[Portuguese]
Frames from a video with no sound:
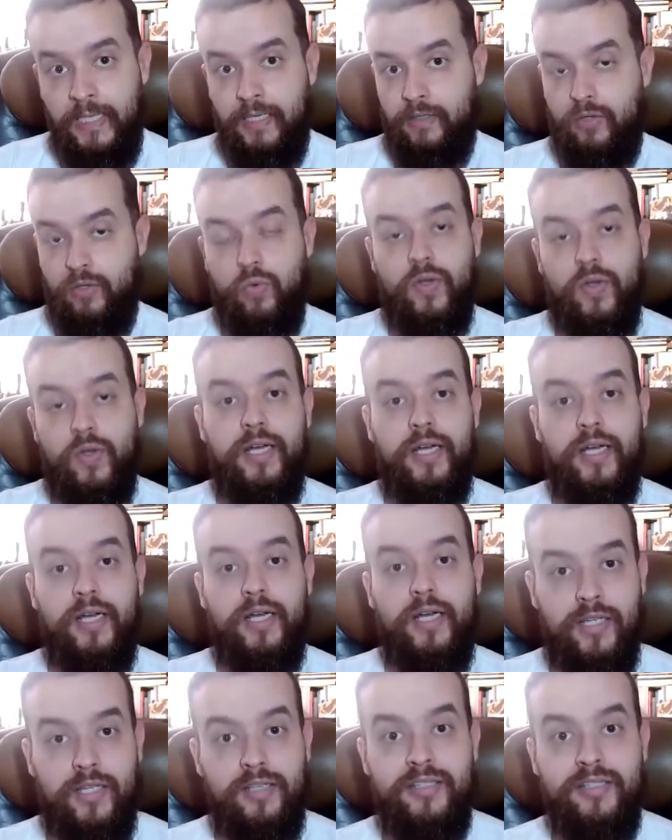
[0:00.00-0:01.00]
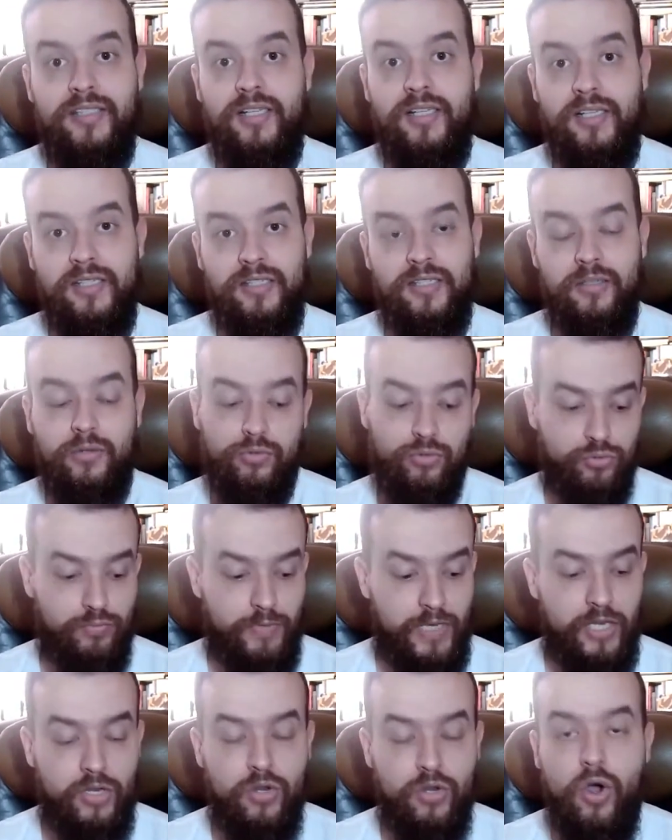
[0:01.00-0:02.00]
Então, o cânone é a seleção dos
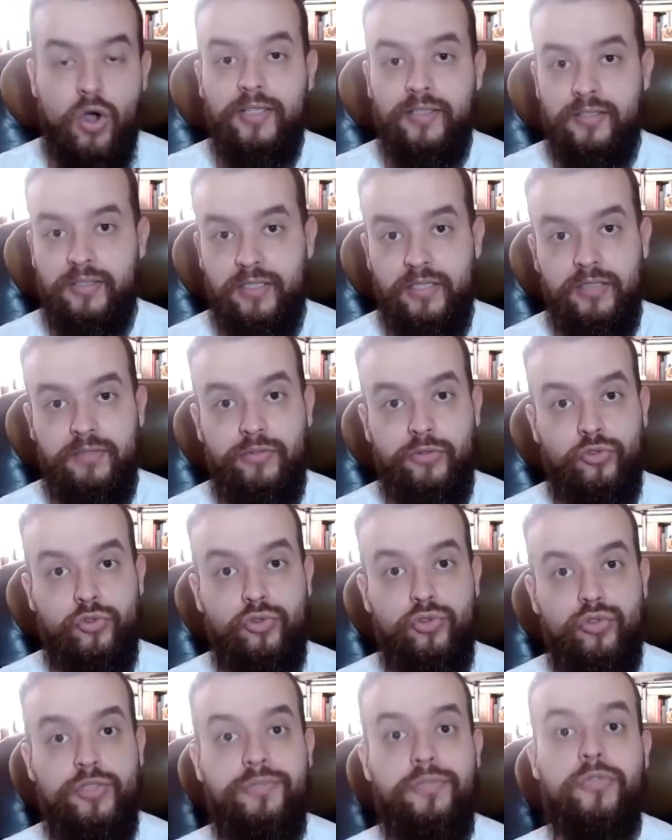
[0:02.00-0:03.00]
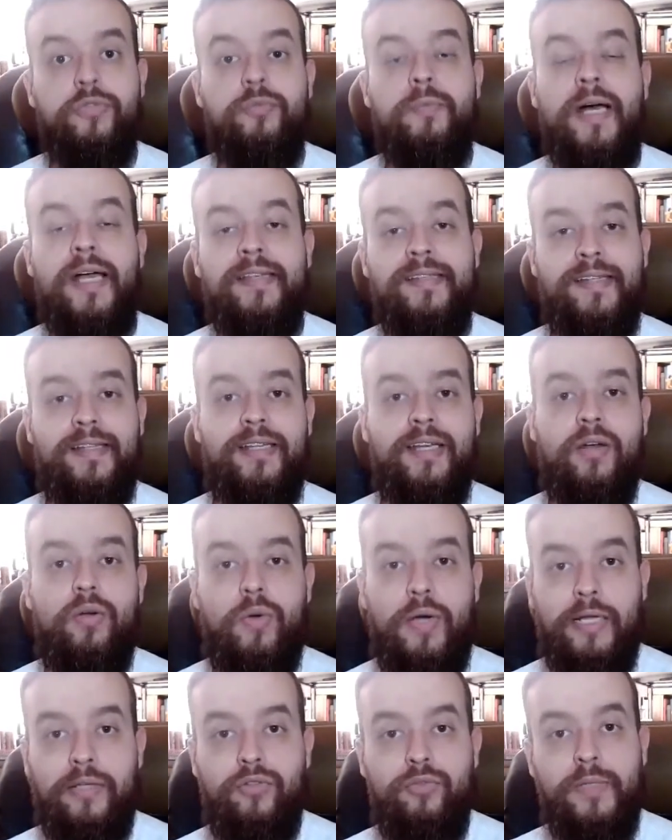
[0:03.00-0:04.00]
melhores livros, dos livros mais
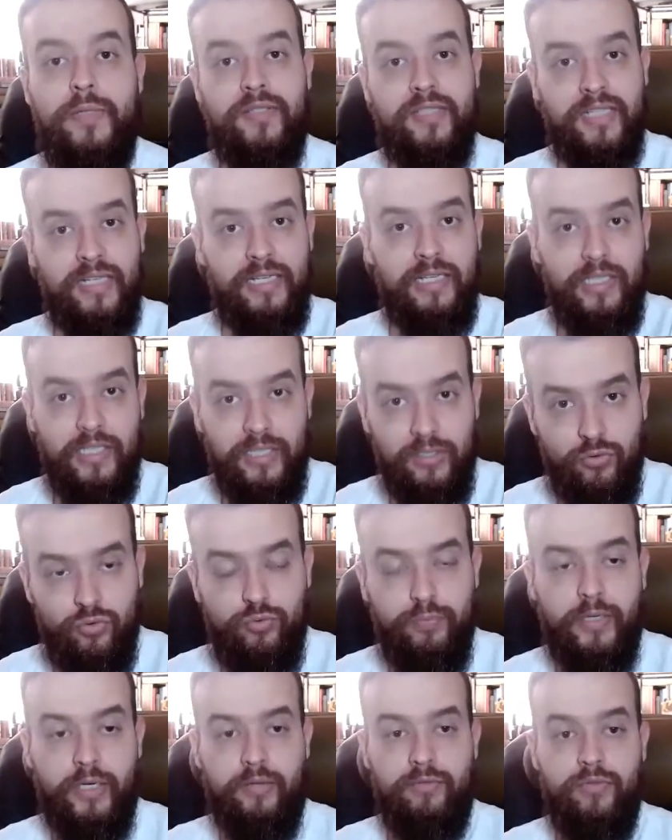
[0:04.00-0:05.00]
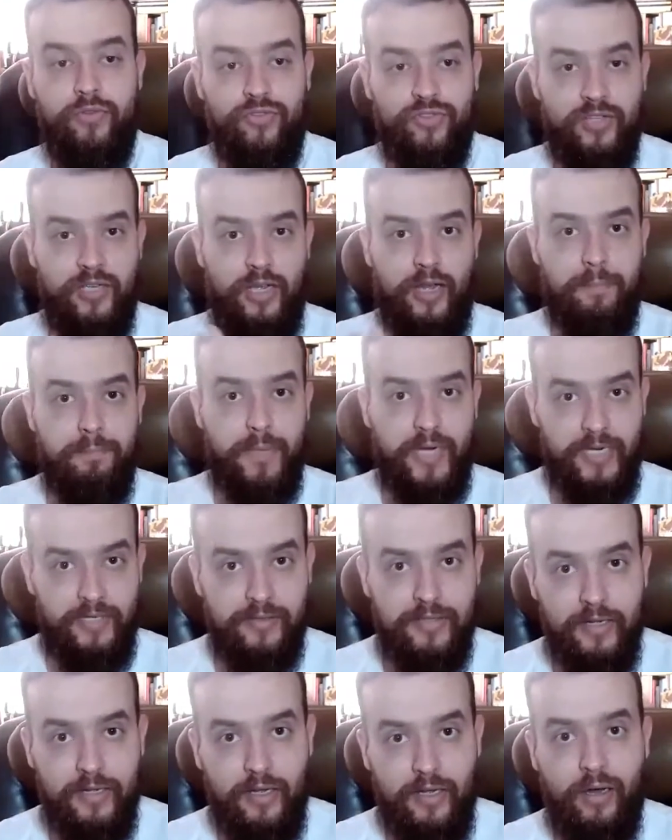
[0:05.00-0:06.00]
adequados para serem lidos, para que você
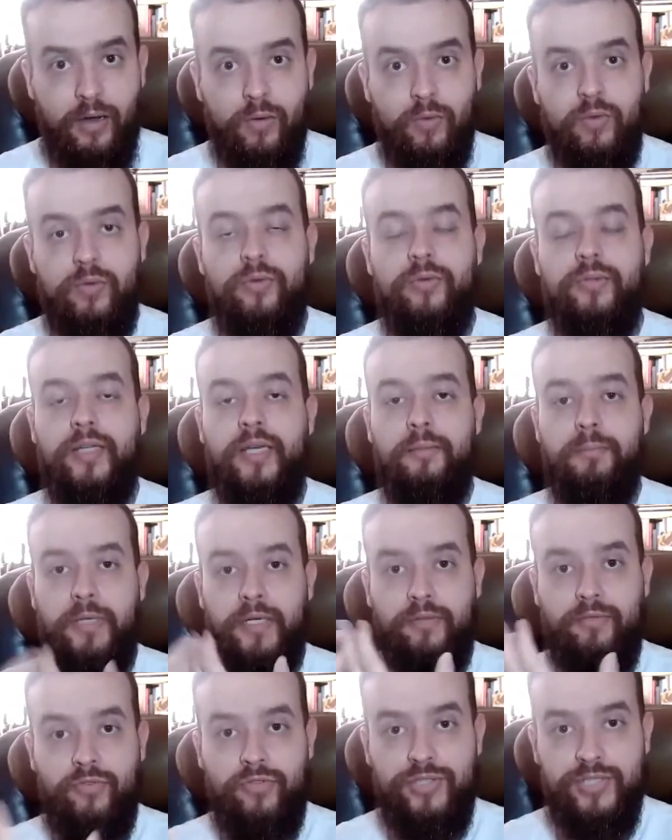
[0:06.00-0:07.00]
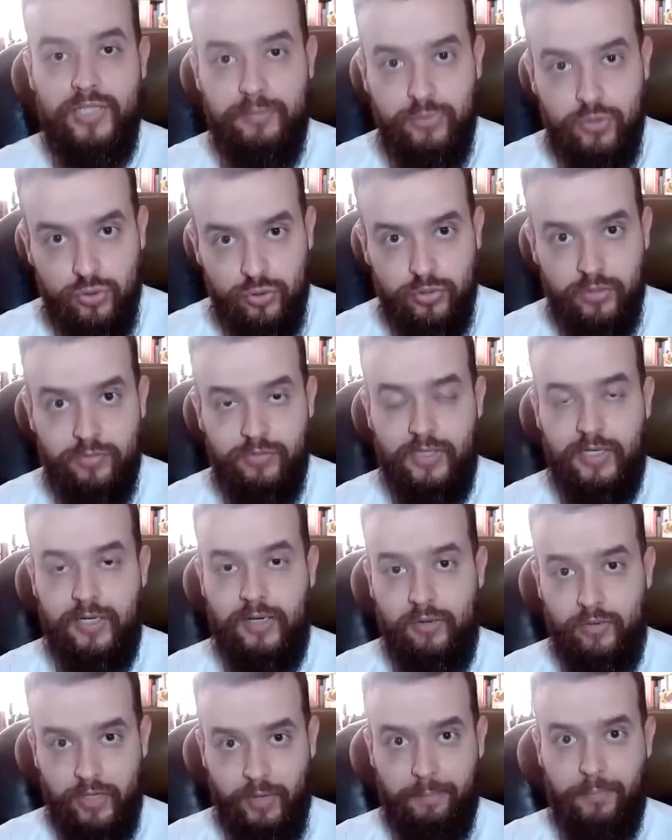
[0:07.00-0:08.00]
aprenda algo, né, para que você absorva
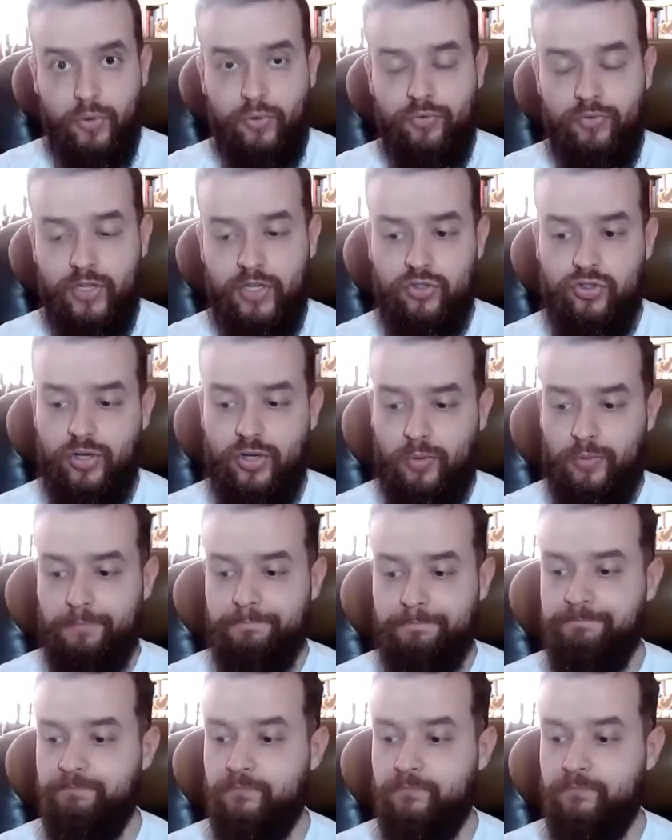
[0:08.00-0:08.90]
algo e aproveite algo.